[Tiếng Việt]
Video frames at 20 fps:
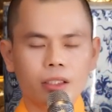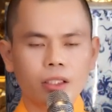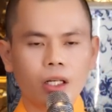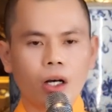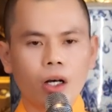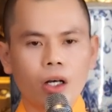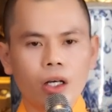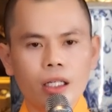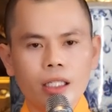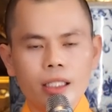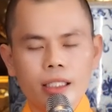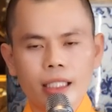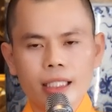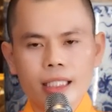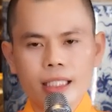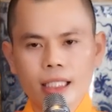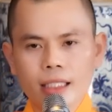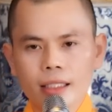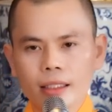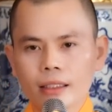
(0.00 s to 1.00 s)
có
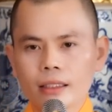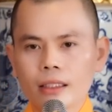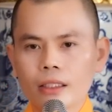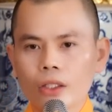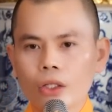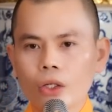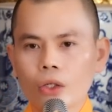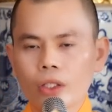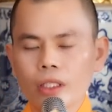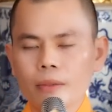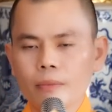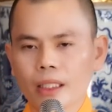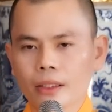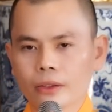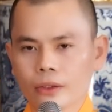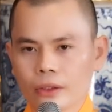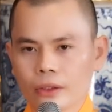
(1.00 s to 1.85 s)
tính chất tương đối mà